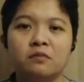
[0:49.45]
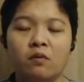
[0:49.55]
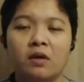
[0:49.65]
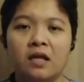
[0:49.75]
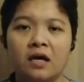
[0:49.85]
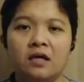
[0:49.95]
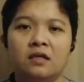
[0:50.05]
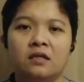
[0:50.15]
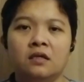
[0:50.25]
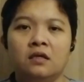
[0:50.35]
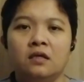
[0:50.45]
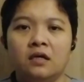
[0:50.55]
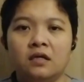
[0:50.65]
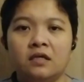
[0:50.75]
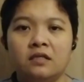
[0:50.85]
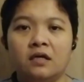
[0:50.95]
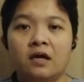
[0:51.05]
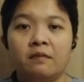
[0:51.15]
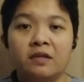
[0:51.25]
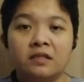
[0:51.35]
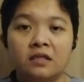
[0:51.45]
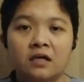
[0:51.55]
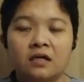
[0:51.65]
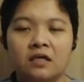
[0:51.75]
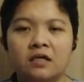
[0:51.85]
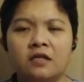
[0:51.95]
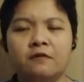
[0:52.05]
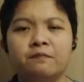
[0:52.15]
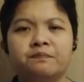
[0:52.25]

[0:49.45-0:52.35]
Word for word: mawala ang kanyang apat na anghel.